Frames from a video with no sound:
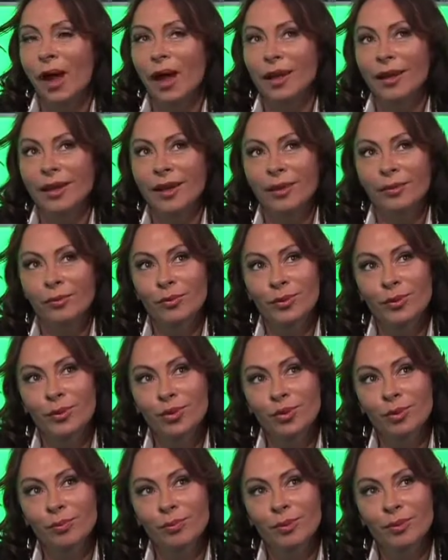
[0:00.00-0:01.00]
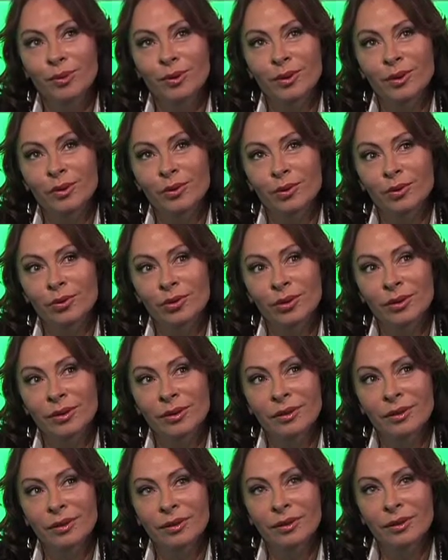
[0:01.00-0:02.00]
Нет, ну, кусок был такой очень
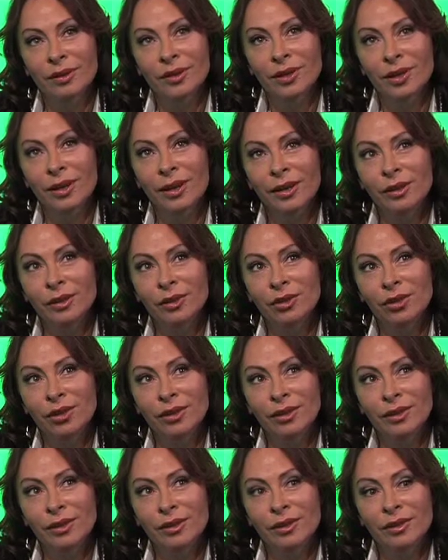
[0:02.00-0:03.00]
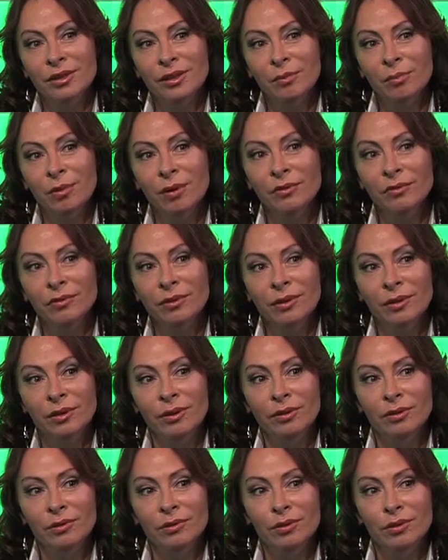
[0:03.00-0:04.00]
э, загадочный и
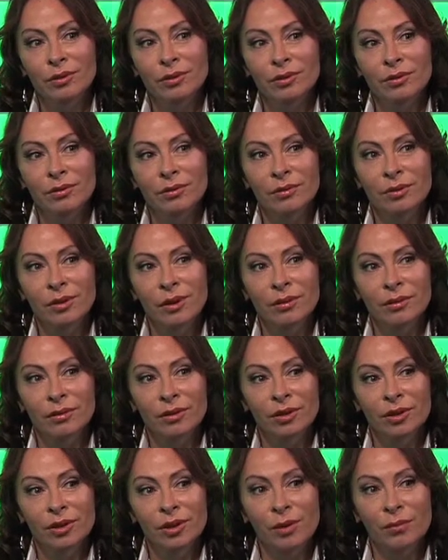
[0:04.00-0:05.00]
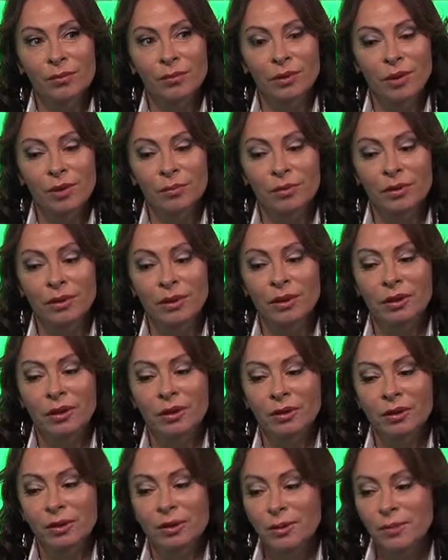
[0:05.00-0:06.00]
забавный. То есть э, я должна была
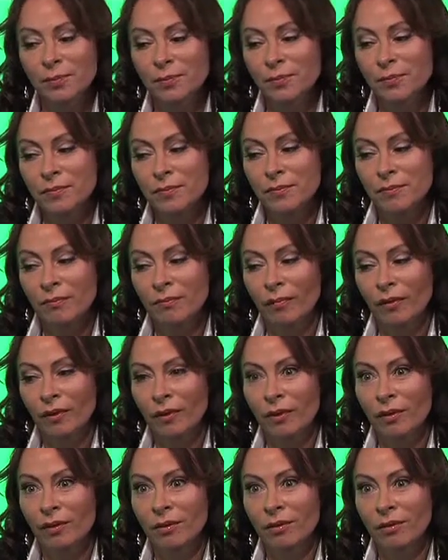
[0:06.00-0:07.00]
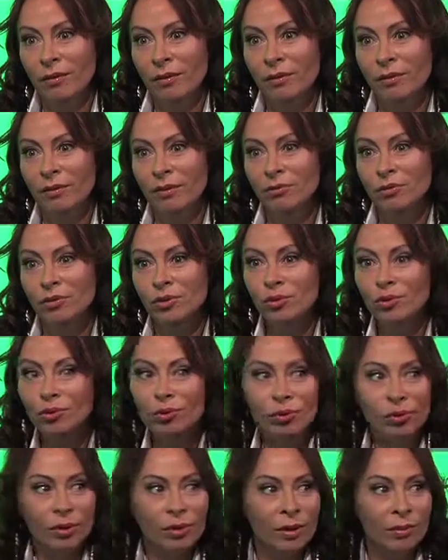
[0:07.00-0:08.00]
подыграть э,
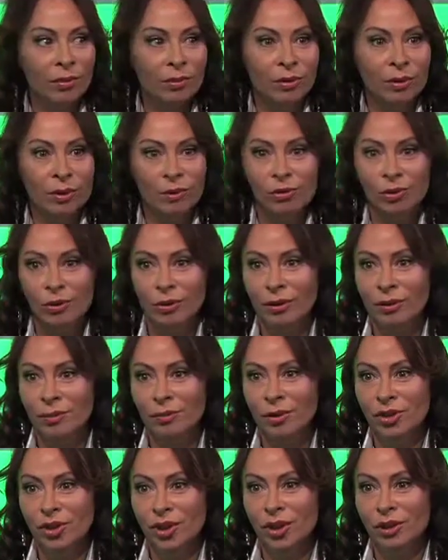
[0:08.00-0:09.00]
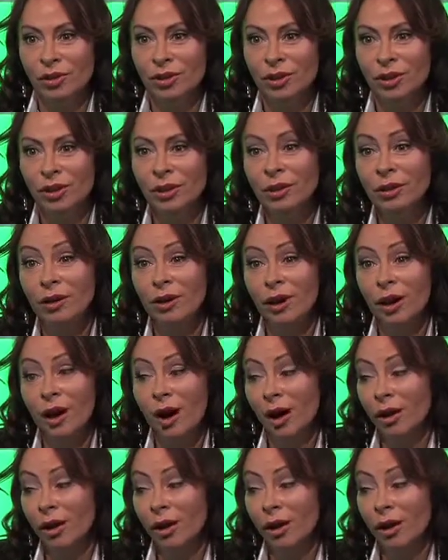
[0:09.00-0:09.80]
ревизору, и там была очень такая большая интрига.